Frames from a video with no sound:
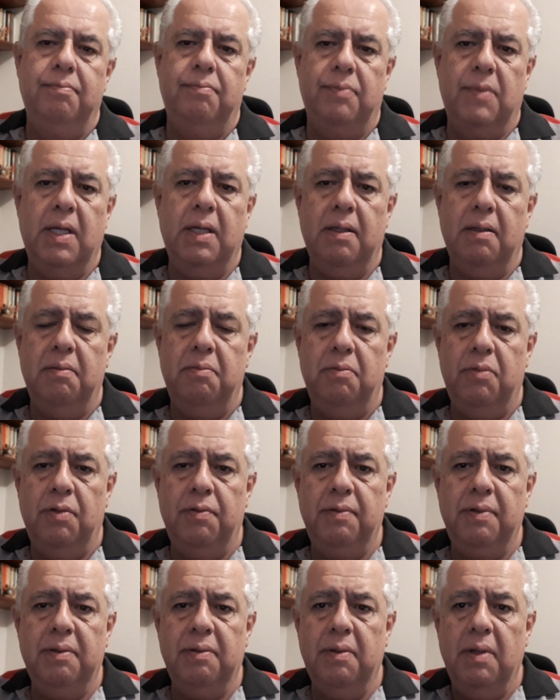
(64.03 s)
Né?
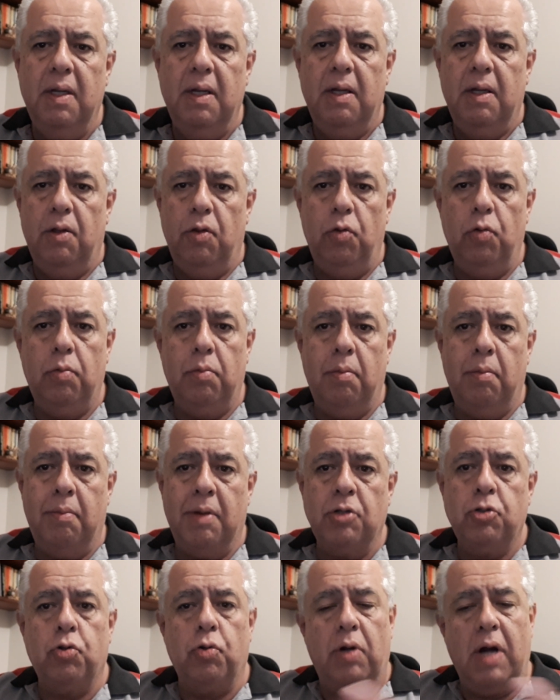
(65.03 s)
Não, não
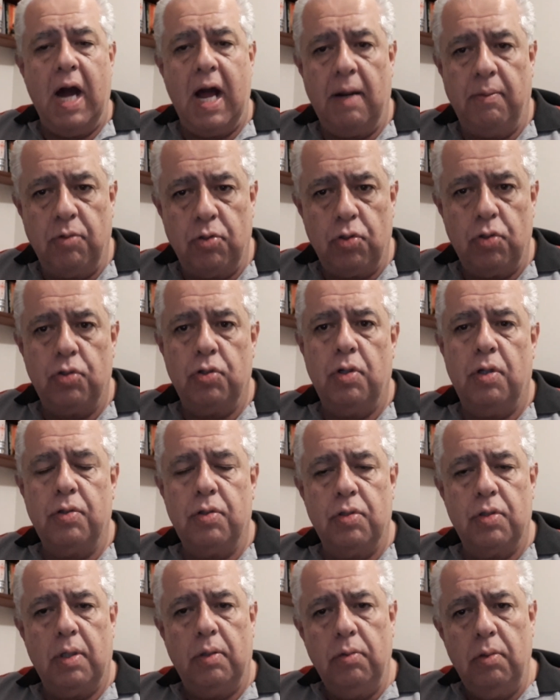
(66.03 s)
machucarmos os
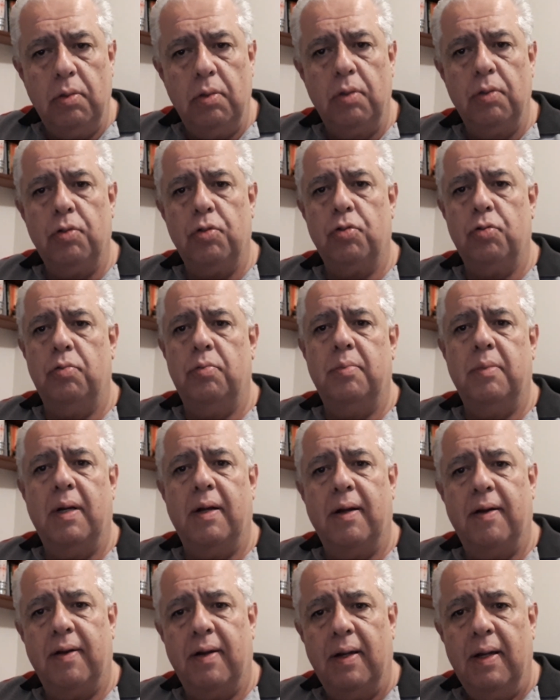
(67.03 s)
nossos alunos,
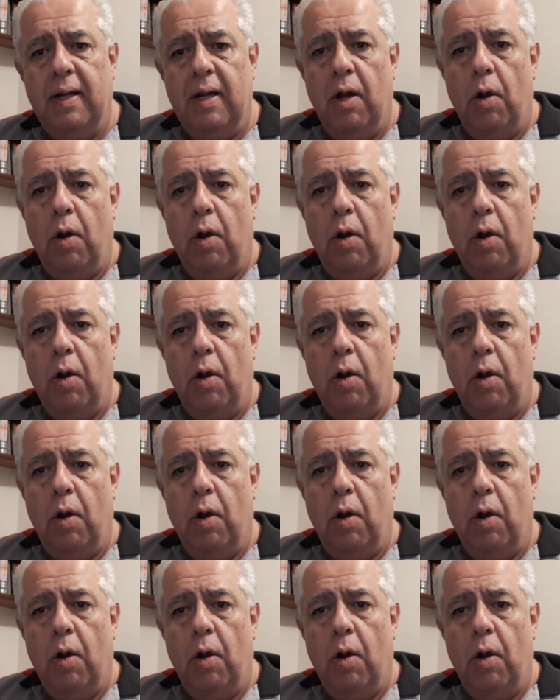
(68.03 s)
uma,